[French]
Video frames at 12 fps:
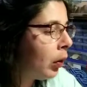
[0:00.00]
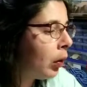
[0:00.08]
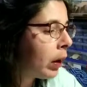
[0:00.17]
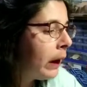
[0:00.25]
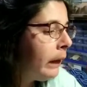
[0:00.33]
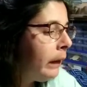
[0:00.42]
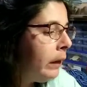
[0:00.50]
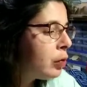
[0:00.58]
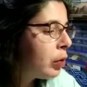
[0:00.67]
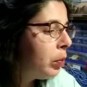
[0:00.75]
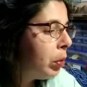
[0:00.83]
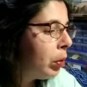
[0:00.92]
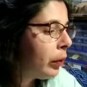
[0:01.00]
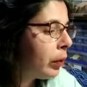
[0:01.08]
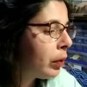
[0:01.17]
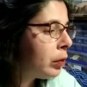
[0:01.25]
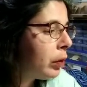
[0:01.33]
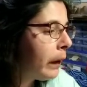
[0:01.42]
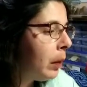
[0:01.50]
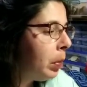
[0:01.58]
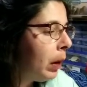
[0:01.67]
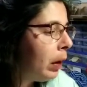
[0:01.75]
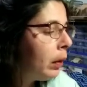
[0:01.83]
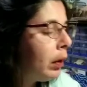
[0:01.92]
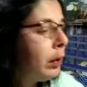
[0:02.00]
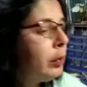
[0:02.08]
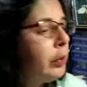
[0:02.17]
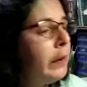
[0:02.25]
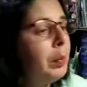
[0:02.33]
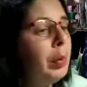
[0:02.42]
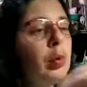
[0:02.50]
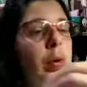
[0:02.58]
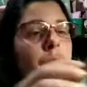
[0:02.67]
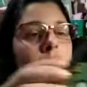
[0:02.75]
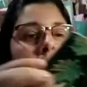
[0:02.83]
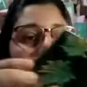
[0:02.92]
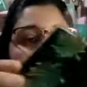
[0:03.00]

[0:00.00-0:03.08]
En résine, je pense. Je sais pas. Je sais pas en quoi tu